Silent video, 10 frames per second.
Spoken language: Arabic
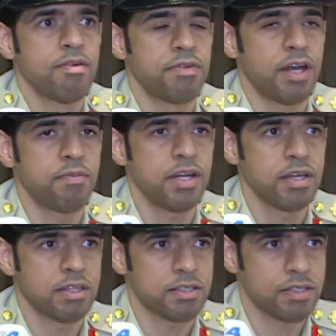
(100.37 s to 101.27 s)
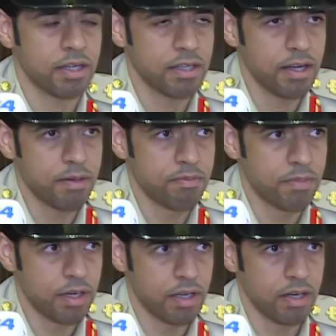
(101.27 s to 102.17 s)
في عملية استخدام
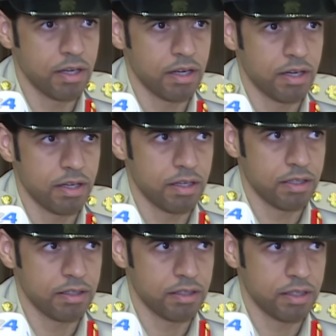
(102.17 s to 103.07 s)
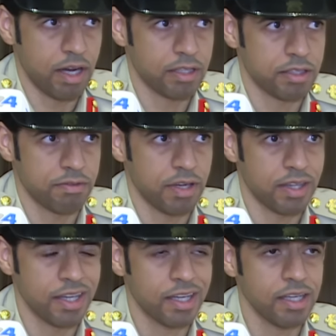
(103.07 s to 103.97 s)
الهاتف
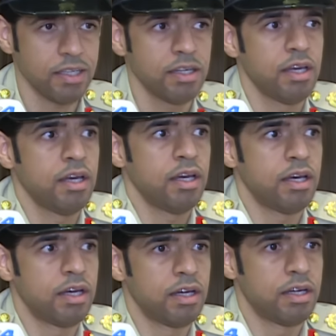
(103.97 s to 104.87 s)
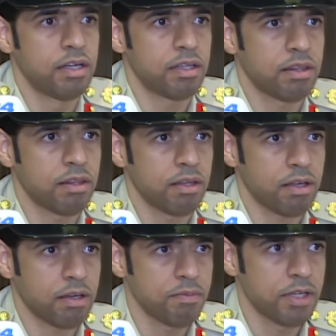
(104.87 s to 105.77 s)
الذكي آه،
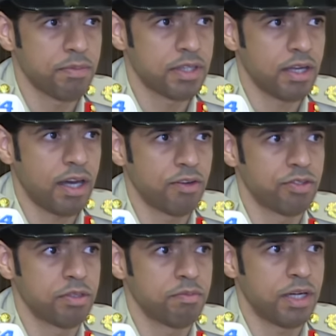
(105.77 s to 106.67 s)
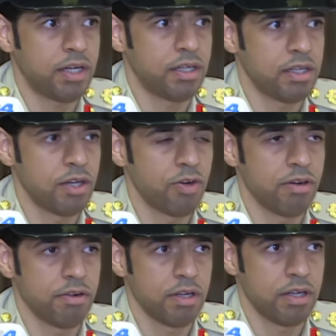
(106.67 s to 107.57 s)
قمنا بالتعاون مع ذوي
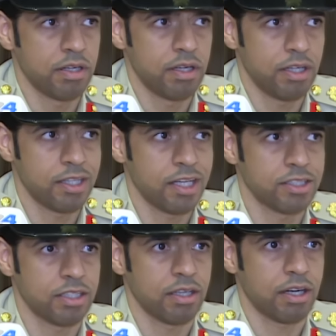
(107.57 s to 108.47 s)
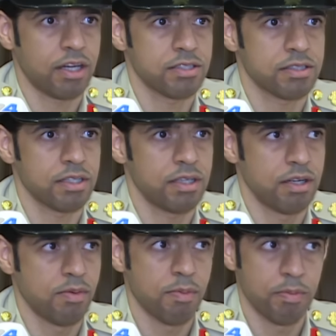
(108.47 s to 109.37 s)
الاحتياجات الخاصة
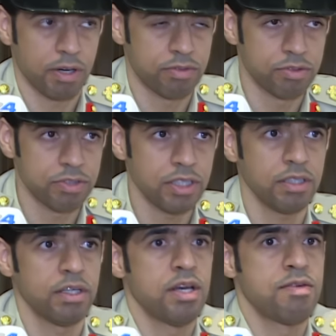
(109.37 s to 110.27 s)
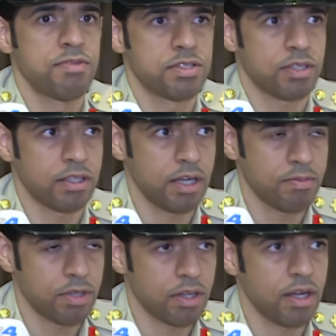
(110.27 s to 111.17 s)
اللي هم المكفوفين في استخدام
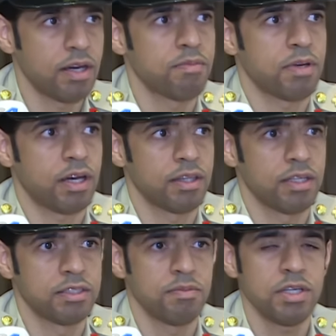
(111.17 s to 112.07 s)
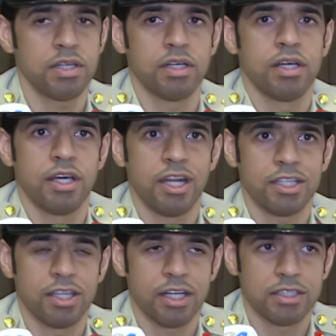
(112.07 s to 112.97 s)
النظام خدنا جميع
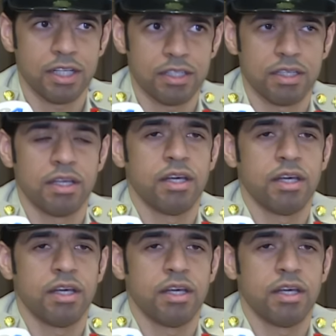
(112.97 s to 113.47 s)
الاحتياجات